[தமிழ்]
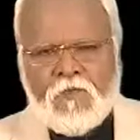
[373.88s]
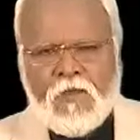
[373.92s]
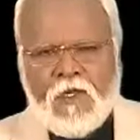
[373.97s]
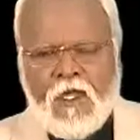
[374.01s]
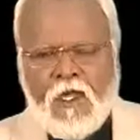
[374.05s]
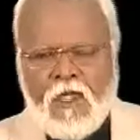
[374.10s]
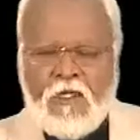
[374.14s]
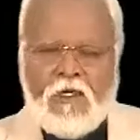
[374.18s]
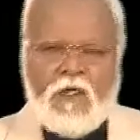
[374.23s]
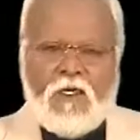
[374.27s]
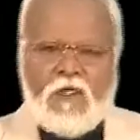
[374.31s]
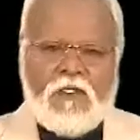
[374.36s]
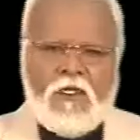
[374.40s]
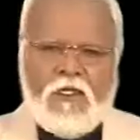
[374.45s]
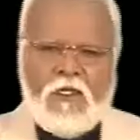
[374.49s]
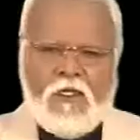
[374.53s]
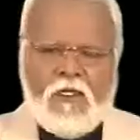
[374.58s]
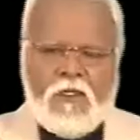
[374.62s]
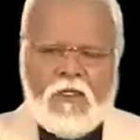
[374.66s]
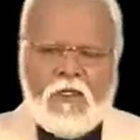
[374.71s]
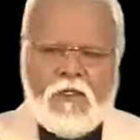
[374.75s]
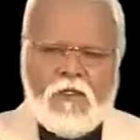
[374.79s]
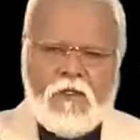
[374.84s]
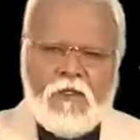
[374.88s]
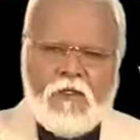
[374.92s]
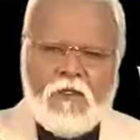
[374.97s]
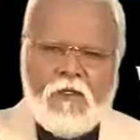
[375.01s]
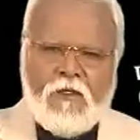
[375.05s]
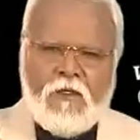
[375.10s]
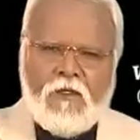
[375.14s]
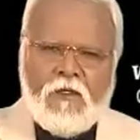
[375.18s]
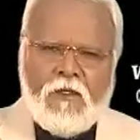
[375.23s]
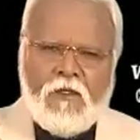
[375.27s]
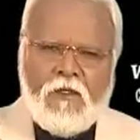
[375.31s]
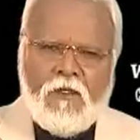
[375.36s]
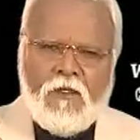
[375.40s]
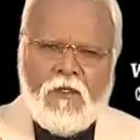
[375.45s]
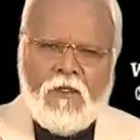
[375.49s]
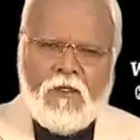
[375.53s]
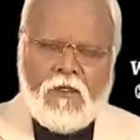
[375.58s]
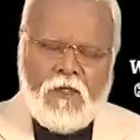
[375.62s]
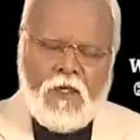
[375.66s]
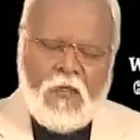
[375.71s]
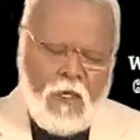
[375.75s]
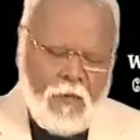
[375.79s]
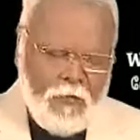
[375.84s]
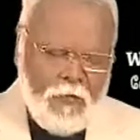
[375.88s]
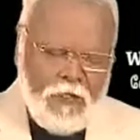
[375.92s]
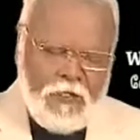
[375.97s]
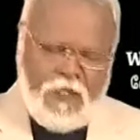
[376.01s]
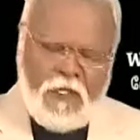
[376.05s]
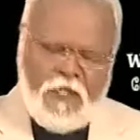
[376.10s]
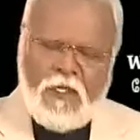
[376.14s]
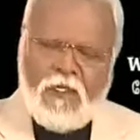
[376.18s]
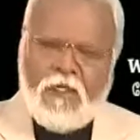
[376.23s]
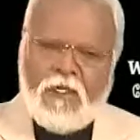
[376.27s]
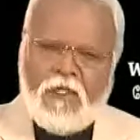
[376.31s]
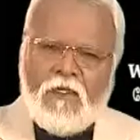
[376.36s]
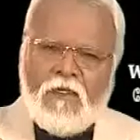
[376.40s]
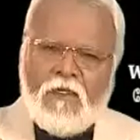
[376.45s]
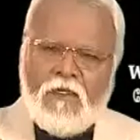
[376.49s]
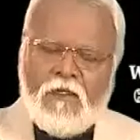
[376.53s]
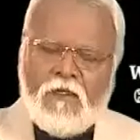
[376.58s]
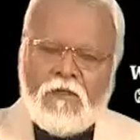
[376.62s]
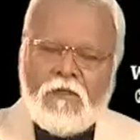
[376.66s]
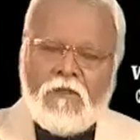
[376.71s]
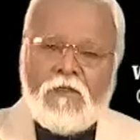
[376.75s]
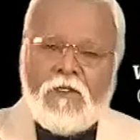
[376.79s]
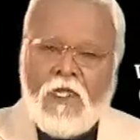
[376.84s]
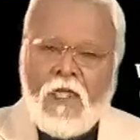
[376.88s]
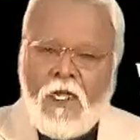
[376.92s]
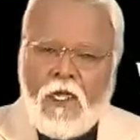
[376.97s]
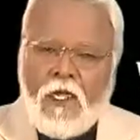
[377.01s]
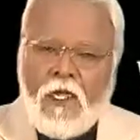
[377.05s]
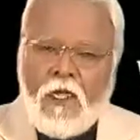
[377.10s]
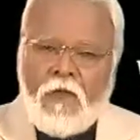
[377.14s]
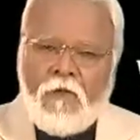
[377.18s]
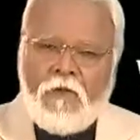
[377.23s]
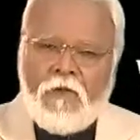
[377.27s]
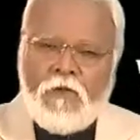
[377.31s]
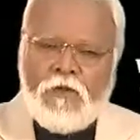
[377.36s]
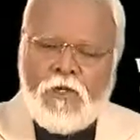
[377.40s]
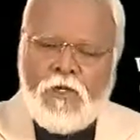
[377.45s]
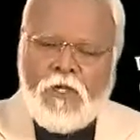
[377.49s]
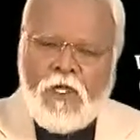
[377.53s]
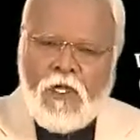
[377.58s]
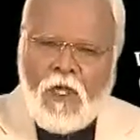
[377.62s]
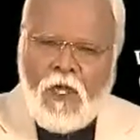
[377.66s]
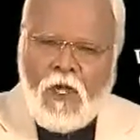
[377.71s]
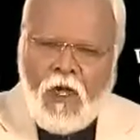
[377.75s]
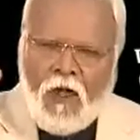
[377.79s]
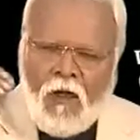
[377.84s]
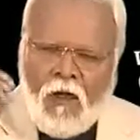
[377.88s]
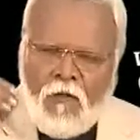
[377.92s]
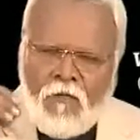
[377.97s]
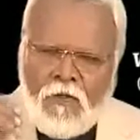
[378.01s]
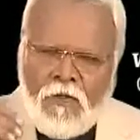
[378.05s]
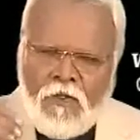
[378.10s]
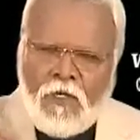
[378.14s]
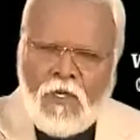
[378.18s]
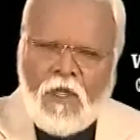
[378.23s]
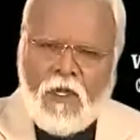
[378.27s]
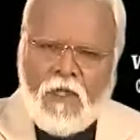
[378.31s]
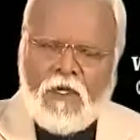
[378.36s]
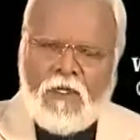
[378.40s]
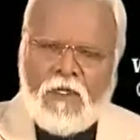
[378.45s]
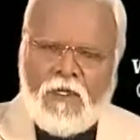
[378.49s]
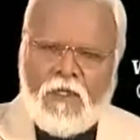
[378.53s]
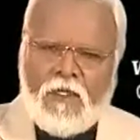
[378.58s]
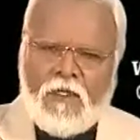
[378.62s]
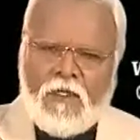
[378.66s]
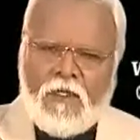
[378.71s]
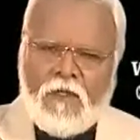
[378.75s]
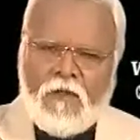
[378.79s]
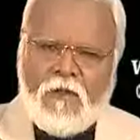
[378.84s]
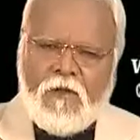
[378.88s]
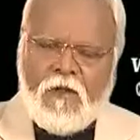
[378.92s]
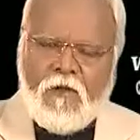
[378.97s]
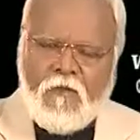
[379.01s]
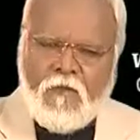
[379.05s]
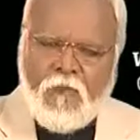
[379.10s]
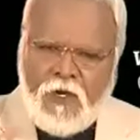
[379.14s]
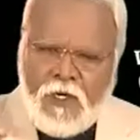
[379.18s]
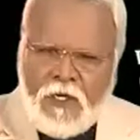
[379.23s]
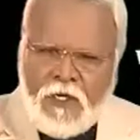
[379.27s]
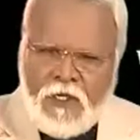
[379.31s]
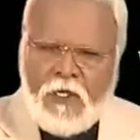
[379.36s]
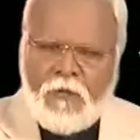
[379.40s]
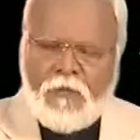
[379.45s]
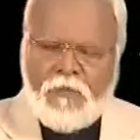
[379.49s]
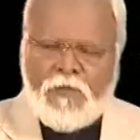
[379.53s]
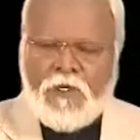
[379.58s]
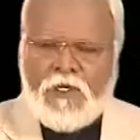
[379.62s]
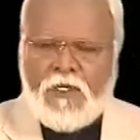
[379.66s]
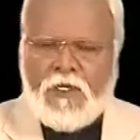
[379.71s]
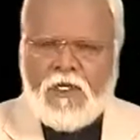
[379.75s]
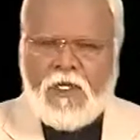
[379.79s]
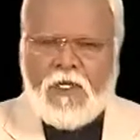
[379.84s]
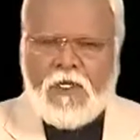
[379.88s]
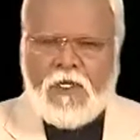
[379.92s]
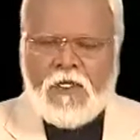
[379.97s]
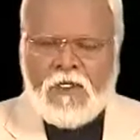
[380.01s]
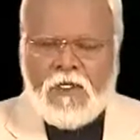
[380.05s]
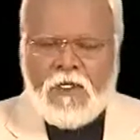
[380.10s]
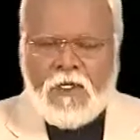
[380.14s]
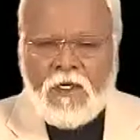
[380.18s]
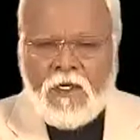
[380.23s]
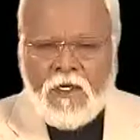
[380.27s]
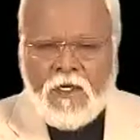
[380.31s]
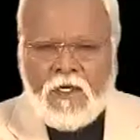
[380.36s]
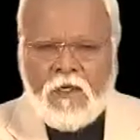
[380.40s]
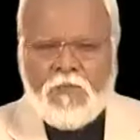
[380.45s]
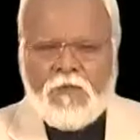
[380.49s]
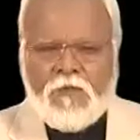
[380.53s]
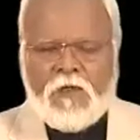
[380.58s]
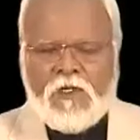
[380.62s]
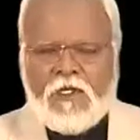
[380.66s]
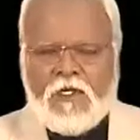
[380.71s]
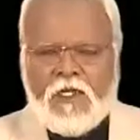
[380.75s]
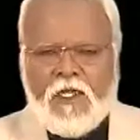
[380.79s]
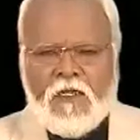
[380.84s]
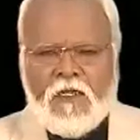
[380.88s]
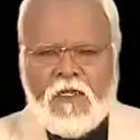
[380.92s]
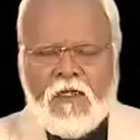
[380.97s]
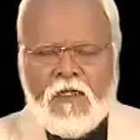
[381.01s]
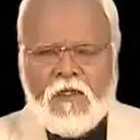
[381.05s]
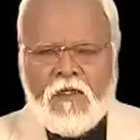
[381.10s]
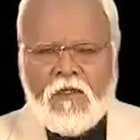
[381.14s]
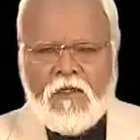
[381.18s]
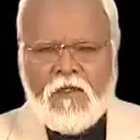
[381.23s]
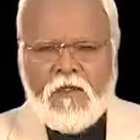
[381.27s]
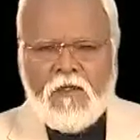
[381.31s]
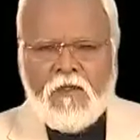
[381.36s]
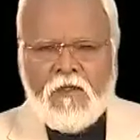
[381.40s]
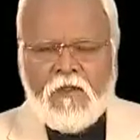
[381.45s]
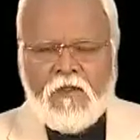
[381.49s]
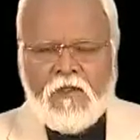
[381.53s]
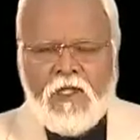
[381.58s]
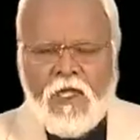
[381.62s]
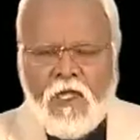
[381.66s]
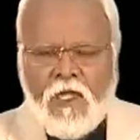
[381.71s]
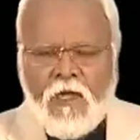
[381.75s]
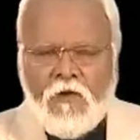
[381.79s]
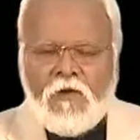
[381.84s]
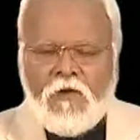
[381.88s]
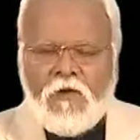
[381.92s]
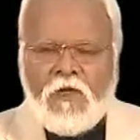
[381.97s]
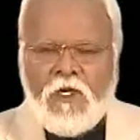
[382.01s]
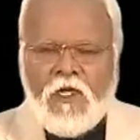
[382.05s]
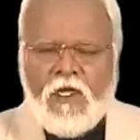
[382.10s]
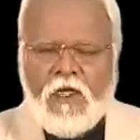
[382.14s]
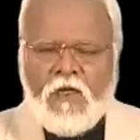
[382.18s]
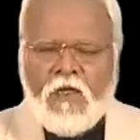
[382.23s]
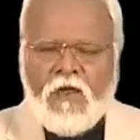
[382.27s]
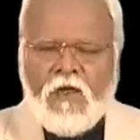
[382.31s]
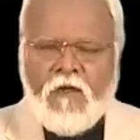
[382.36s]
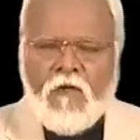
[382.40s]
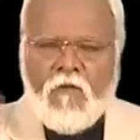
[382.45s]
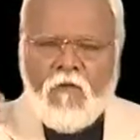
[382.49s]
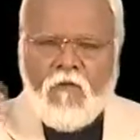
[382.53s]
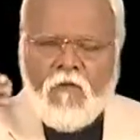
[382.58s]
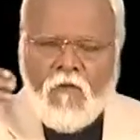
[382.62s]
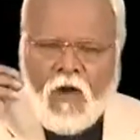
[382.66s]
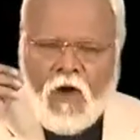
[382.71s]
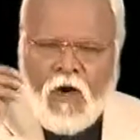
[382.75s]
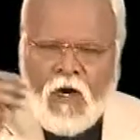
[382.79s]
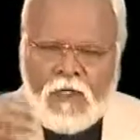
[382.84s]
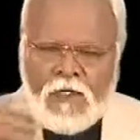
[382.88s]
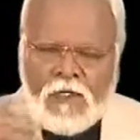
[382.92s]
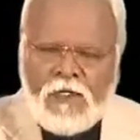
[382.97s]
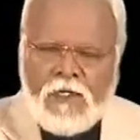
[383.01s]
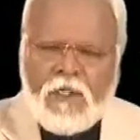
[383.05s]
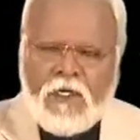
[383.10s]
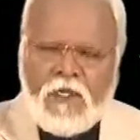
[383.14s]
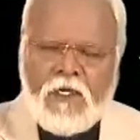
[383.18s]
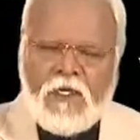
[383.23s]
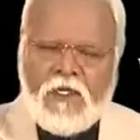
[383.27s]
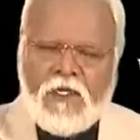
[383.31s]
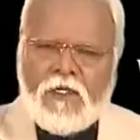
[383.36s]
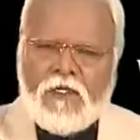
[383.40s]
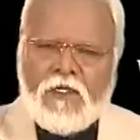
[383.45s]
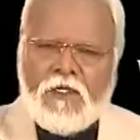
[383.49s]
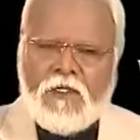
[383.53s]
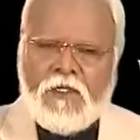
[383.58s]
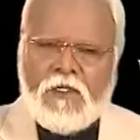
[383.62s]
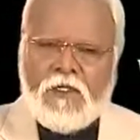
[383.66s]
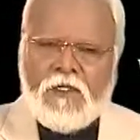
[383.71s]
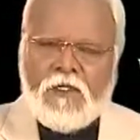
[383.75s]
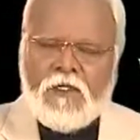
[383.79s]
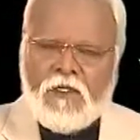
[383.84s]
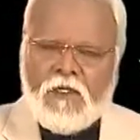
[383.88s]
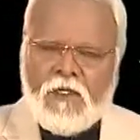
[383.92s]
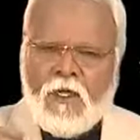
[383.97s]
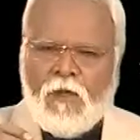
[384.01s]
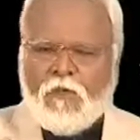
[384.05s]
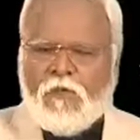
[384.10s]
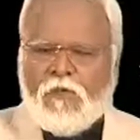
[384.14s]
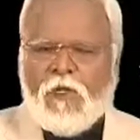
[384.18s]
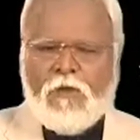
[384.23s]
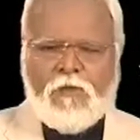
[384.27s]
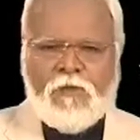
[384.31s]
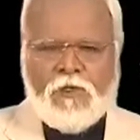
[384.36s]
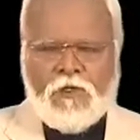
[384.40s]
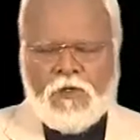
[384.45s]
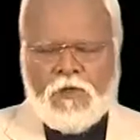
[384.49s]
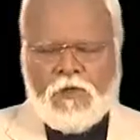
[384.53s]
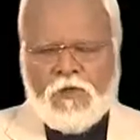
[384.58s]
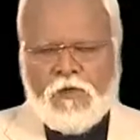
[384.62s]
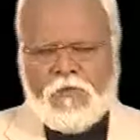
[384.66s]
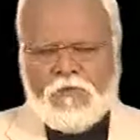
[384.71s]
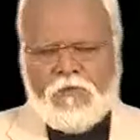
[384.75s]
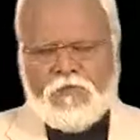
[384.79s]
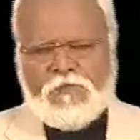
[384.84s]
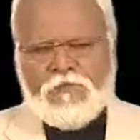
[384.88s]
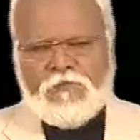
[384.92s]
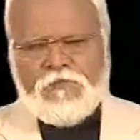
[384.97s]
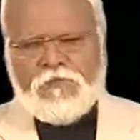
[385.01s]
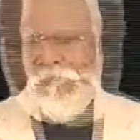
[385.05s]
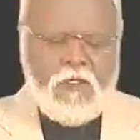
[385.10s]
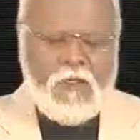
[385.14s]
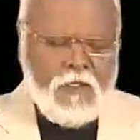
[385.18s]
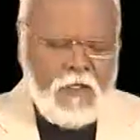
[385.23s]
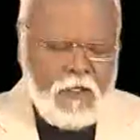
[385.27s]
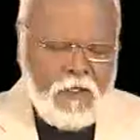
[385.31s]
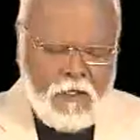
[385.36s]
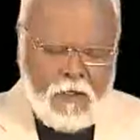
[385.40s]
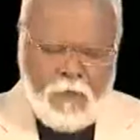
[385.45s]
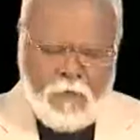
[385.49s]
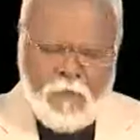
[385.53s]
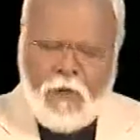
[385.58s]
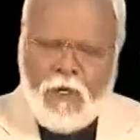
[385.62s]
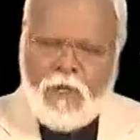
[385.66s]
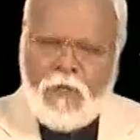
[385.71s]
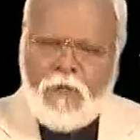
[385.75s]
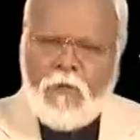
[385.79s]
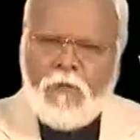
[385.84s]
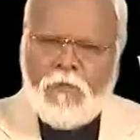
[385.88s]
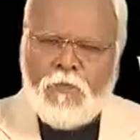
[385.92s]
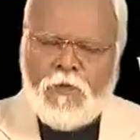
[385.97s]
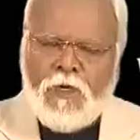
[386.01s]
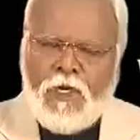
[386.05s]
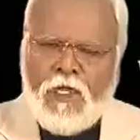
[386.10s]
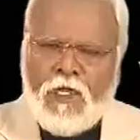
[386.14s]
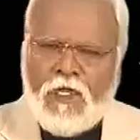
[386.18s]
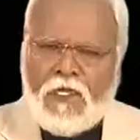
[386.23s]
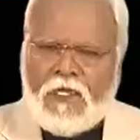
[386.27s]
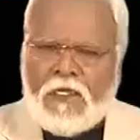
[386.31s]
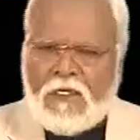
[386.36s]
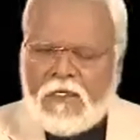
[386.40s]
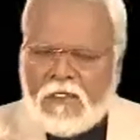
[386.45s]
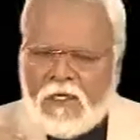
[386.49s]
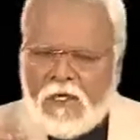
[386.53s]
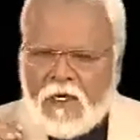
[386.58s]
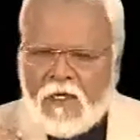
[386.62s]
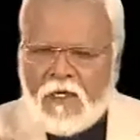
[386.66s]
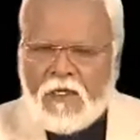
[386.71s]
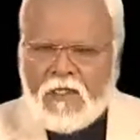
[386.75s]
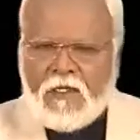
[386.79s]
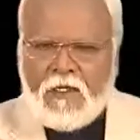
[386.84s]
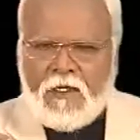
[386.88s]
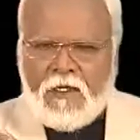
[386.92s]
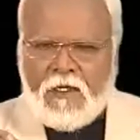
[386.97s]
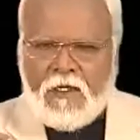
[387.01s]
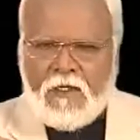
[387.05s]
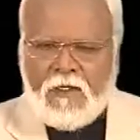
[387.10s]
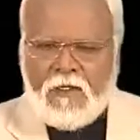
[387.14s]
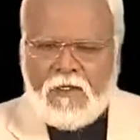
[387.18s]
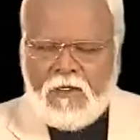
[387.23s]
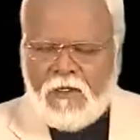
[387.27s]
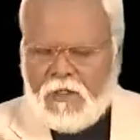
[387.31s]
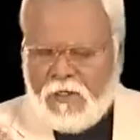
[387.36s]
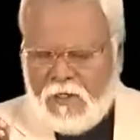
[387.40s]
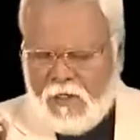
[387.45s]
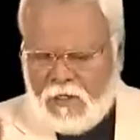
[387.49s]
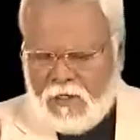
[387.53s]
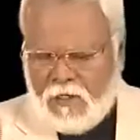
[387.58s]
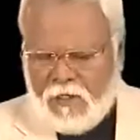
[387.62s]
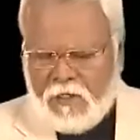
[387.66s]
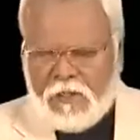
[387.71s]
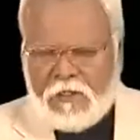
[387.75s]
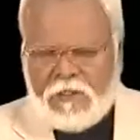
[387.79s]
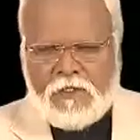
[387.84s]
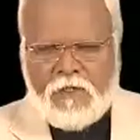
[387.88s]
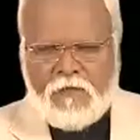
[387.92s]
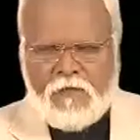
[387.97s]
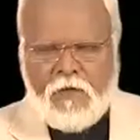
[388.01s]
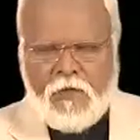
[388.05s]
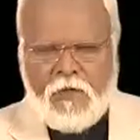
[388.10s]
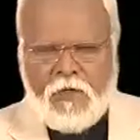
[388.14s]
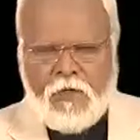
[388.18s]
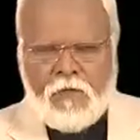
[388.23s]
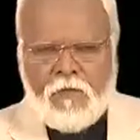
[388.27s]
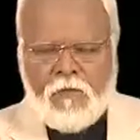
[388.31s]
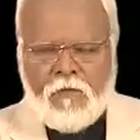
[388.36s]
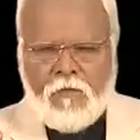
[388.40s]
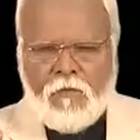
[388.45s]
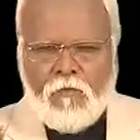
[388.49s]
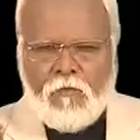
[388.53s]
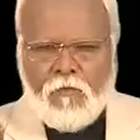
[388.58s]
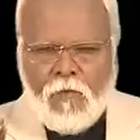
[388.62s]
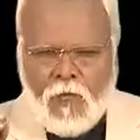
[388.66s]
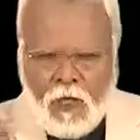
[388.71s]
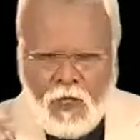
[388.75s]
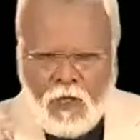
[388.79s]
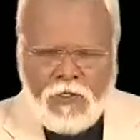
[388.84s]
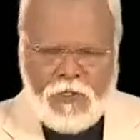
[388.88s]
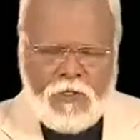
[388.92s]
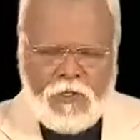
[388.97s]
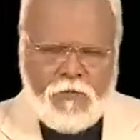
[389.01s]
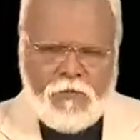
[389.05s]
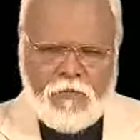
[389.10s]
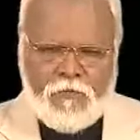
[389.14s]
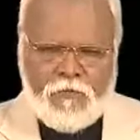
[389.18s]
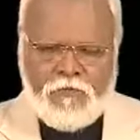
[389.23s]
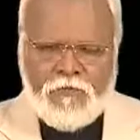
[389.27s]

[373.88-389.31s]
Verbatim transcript: அதனால தான் நாம் இதை தேவனுடைய ஆவினாலே வழங்கப்பட்ட இறக்கப்பட்ட தேவனுடைய வார்த்தைகள் என்று நாம் நம்புகிறோம் இந்த பைபிள் படி நடக்கிற இன்றைய கிறிஸ்தவ மார்க்கம்